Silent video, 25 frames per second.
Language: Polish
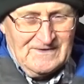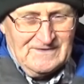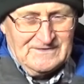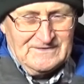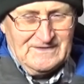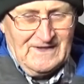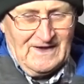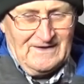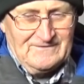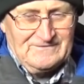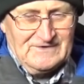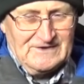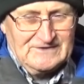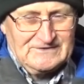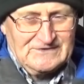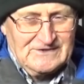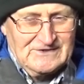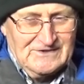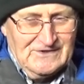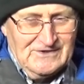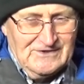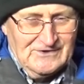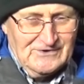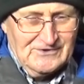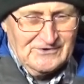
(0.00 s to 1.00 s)
nawet
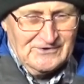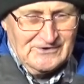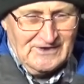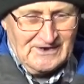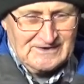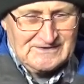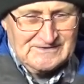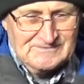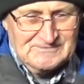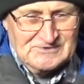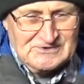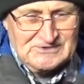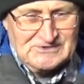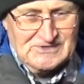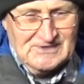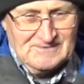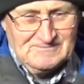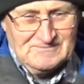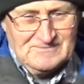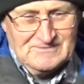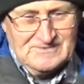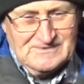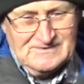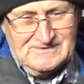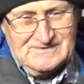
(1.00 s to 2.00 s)
o jakimś
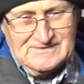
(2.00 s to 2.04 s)
tym